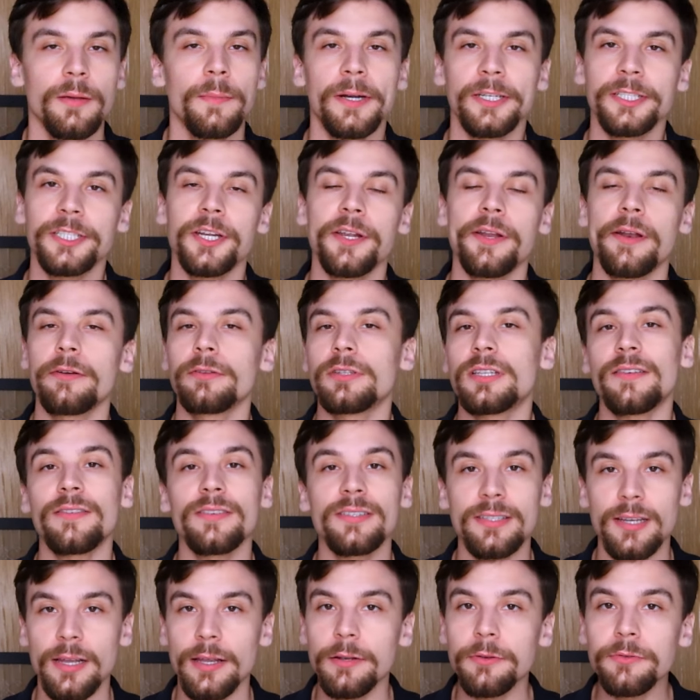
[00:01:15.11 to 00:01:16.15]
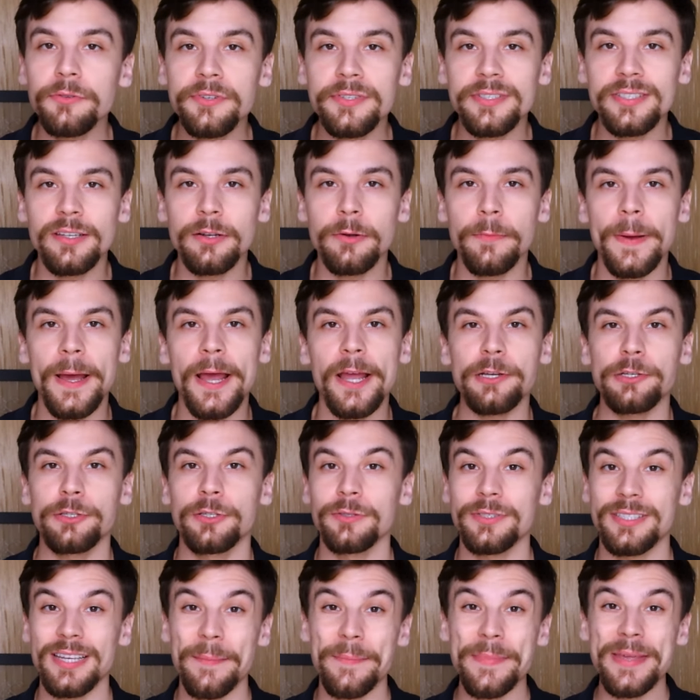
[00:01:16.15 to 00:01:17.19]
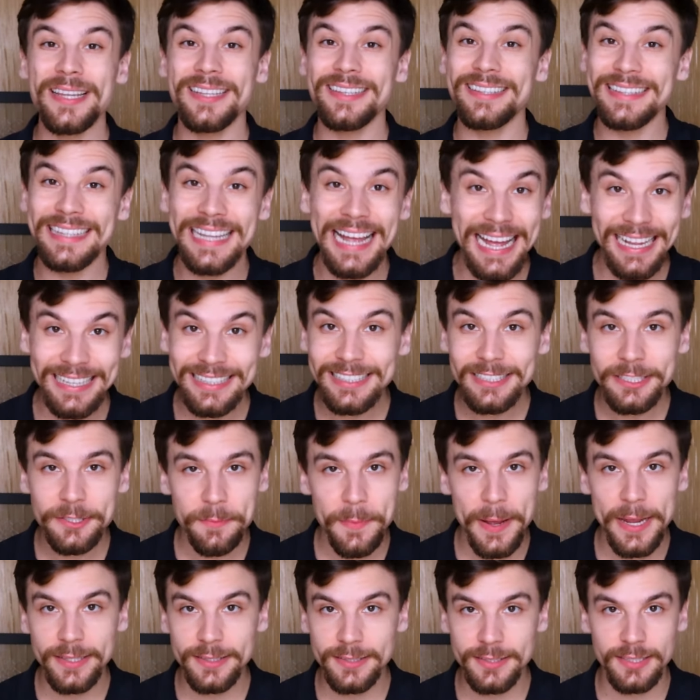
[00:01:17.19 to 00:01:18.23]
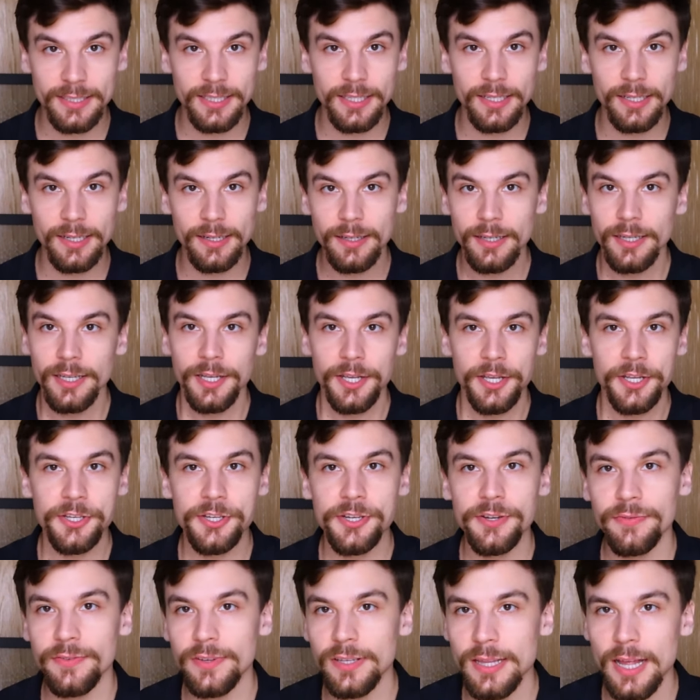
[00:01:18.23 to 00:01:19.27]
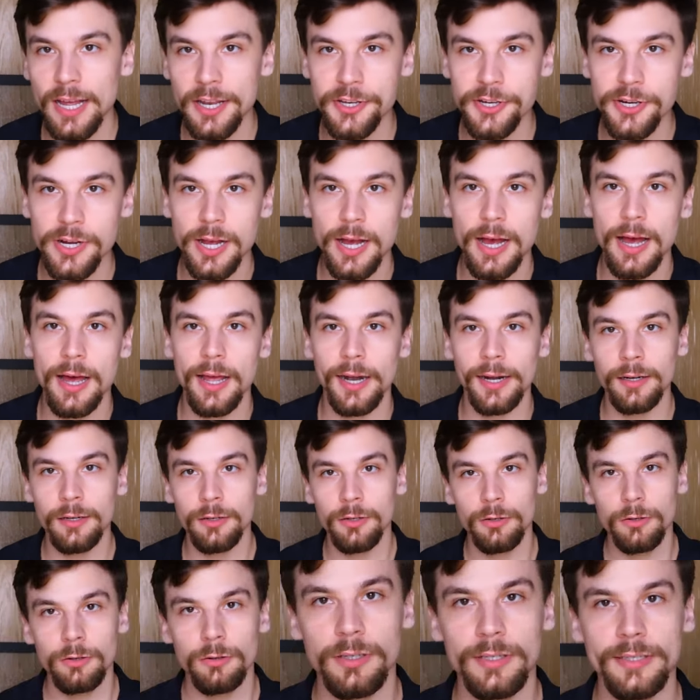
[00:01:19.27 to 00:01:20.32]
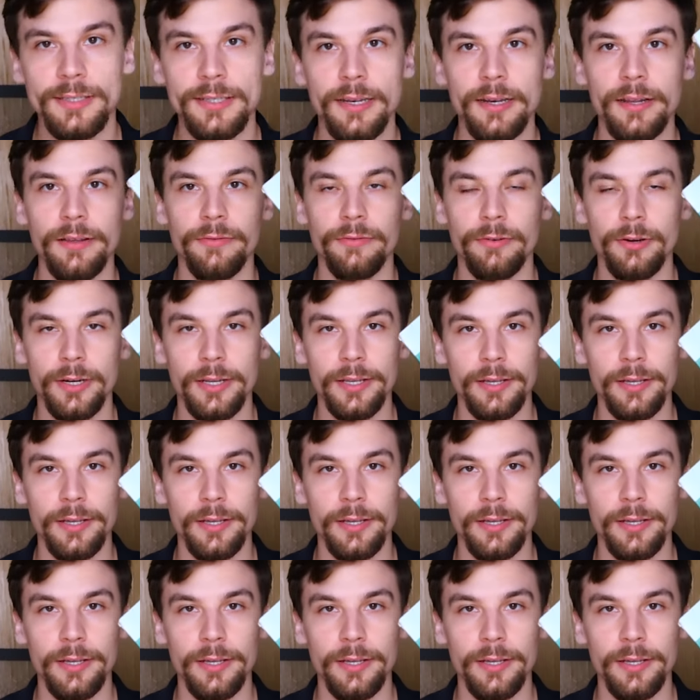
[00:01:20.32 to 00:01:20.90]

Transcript: Imagina, eu estava saindo do ensino médio, não sabia nada de medicina e tive que dar de cara com esse livro